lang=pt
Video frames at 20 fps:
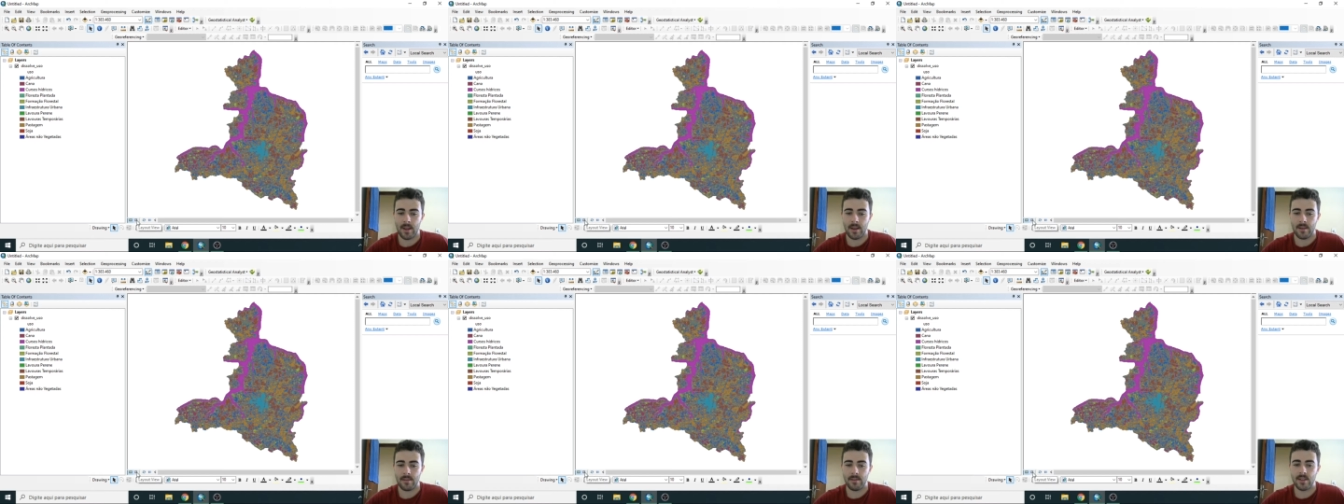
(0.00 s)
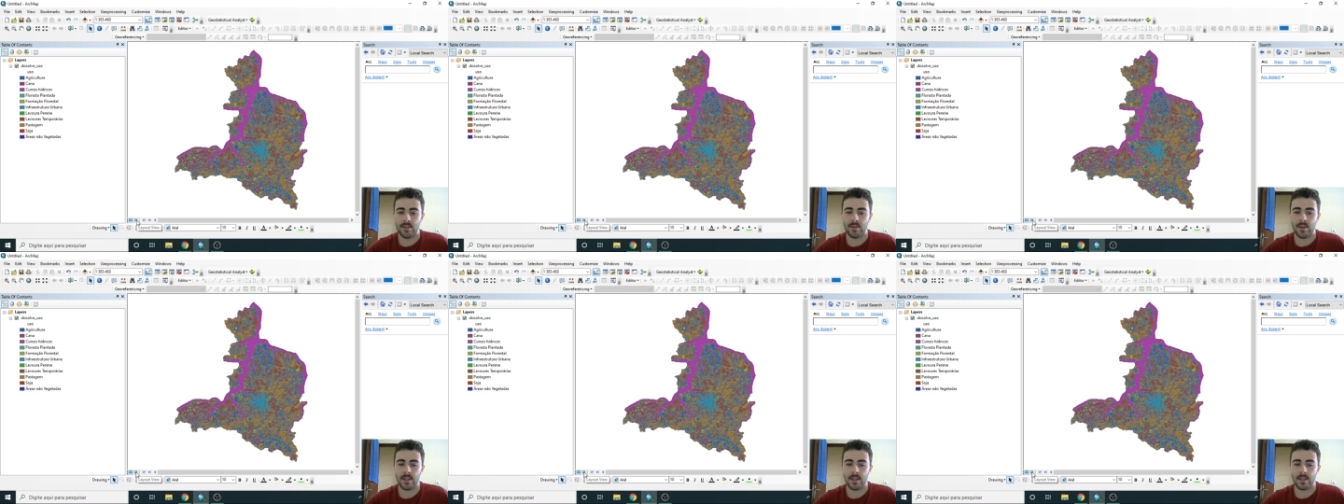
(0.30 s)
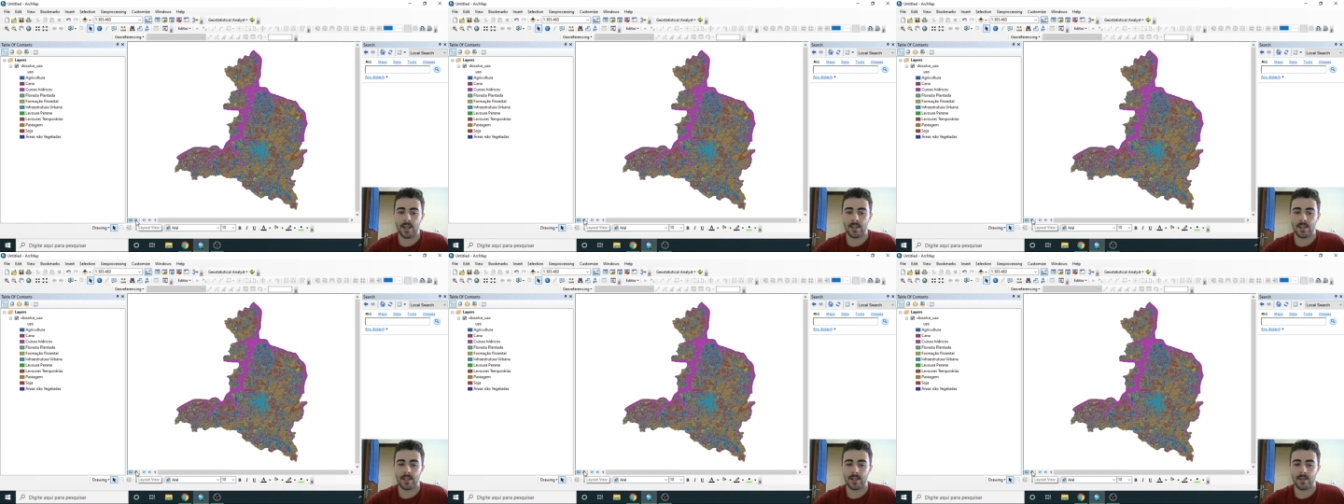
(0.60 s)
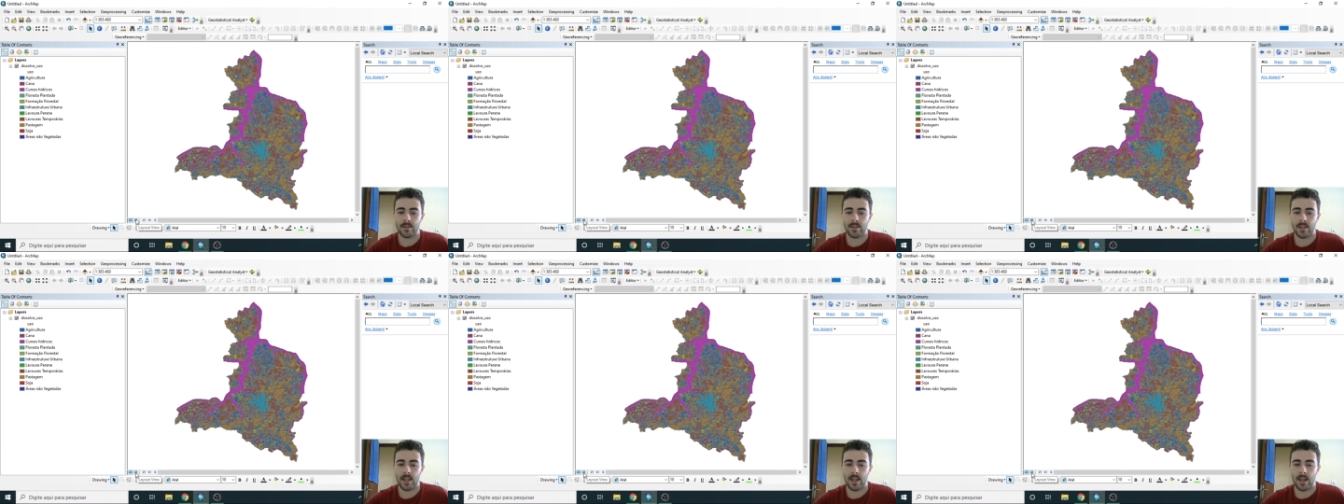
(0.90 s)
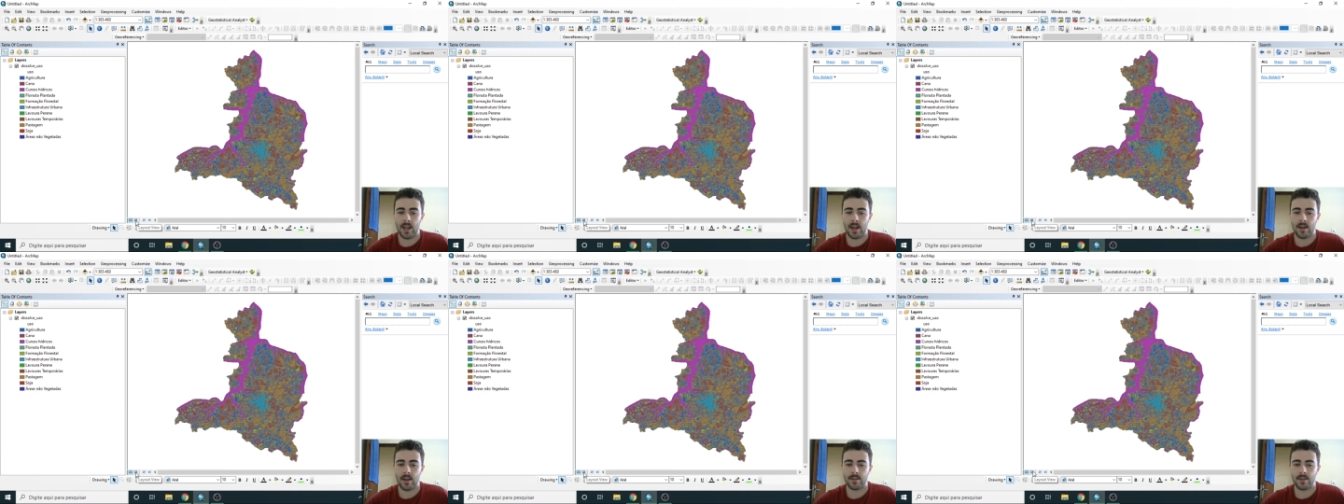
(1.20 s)
visualização de
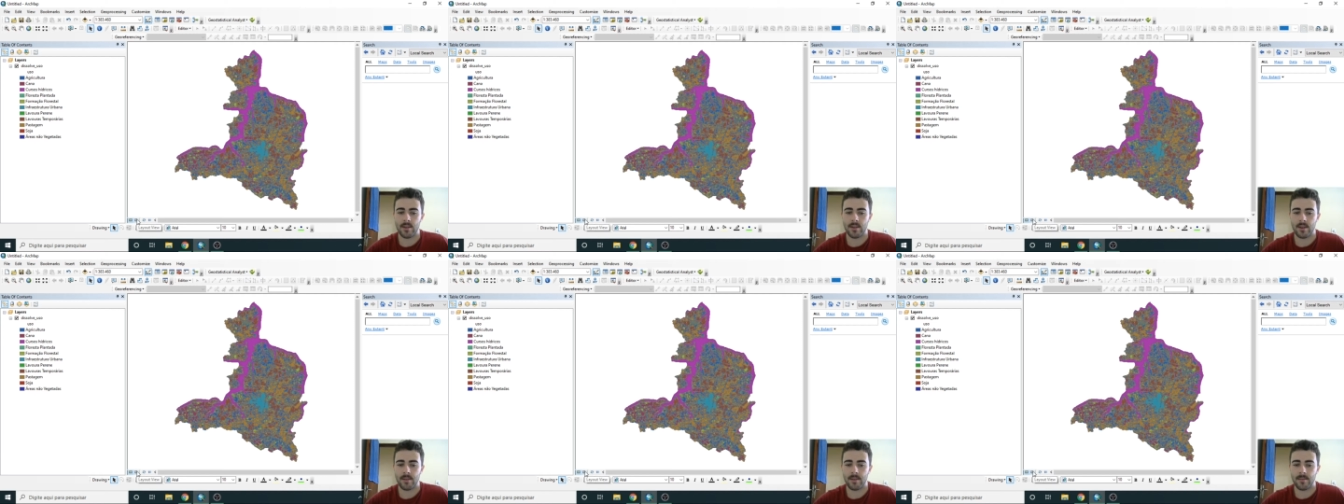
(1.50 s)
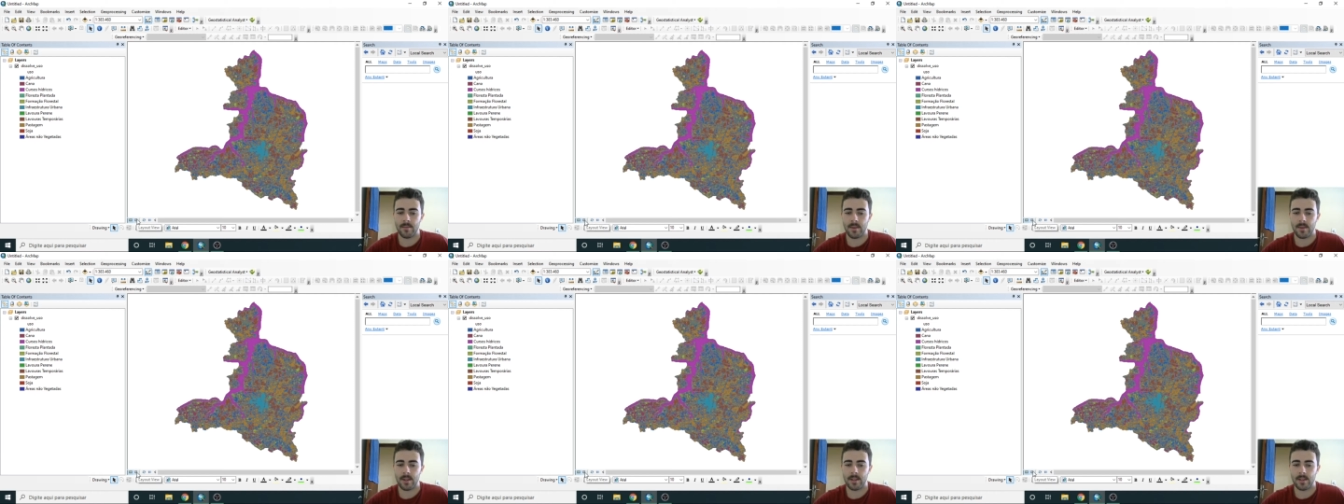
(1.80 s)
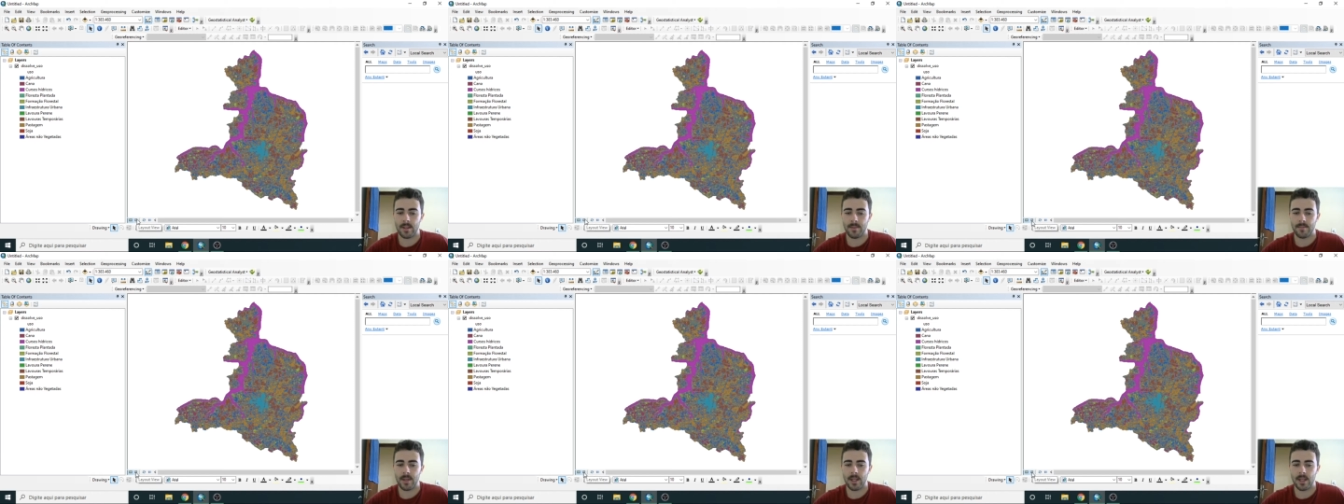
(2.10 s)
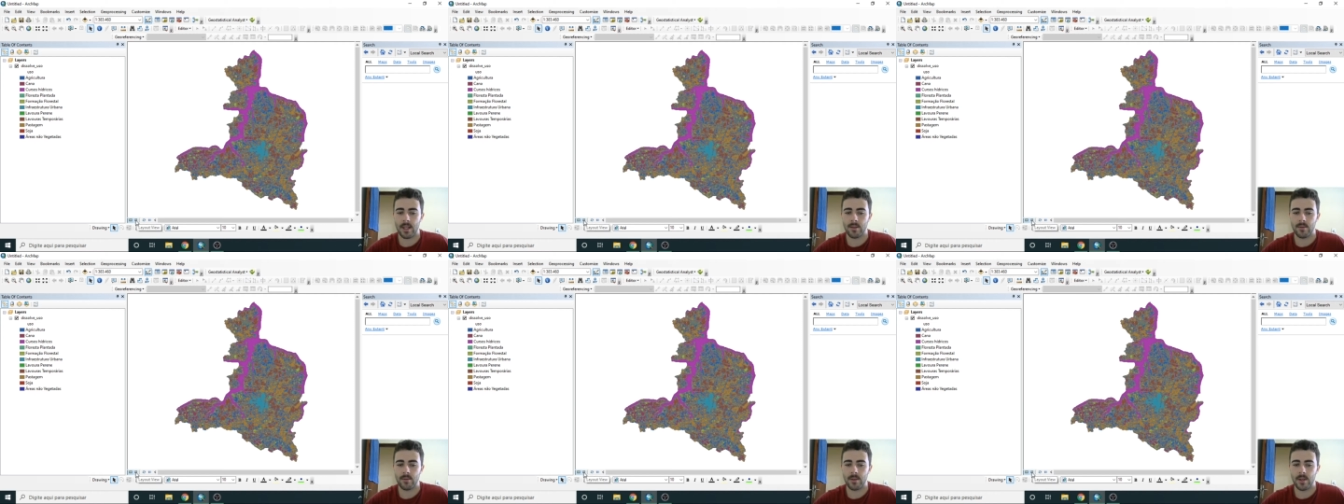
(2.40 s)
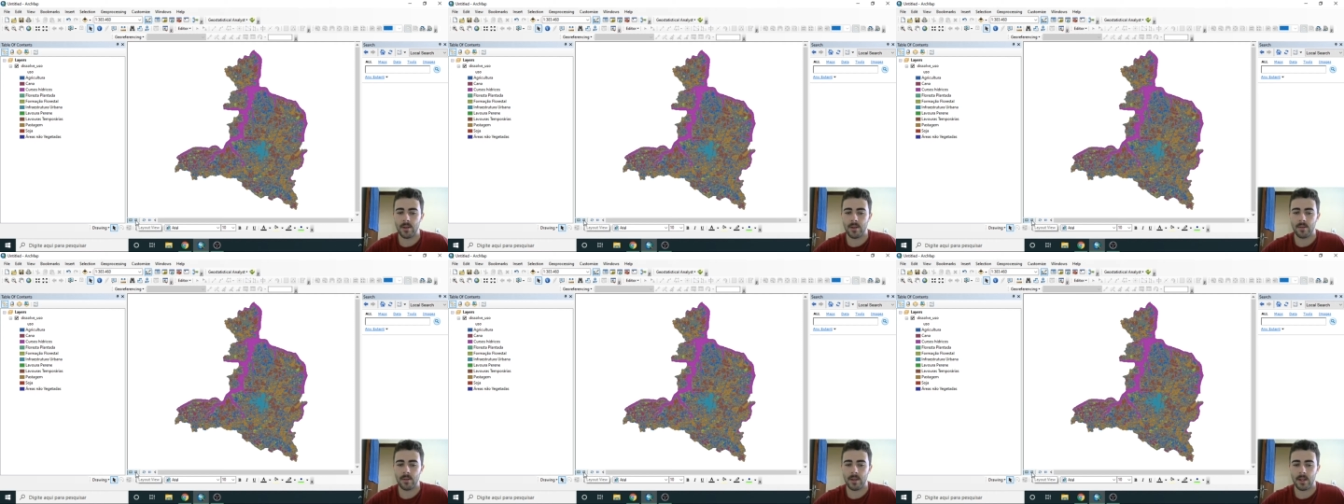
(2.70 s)
layout, ó, nesse pequeno
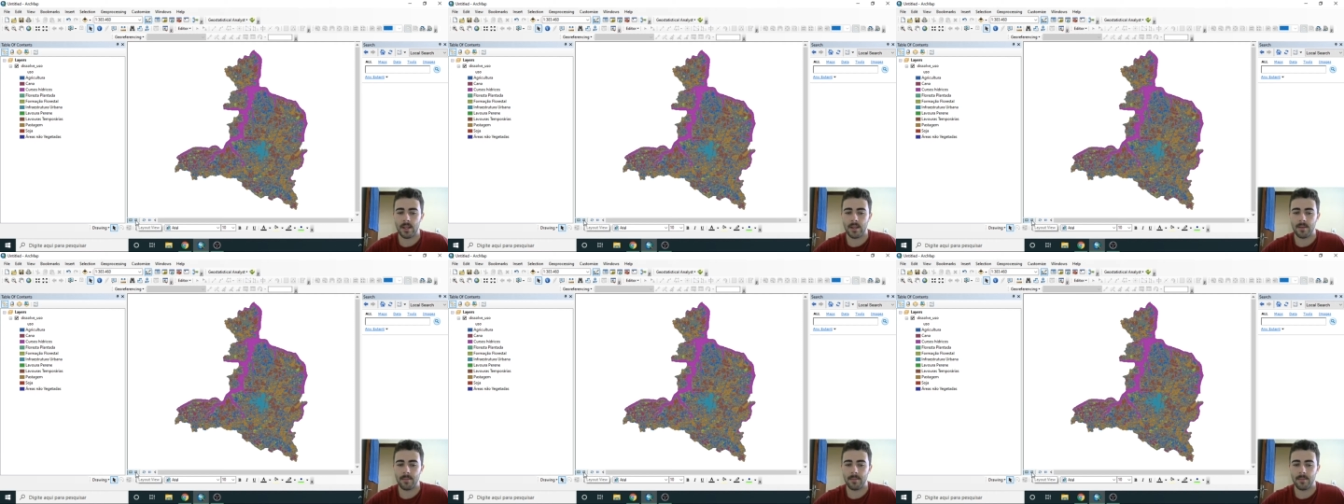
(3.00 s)
ícone aqui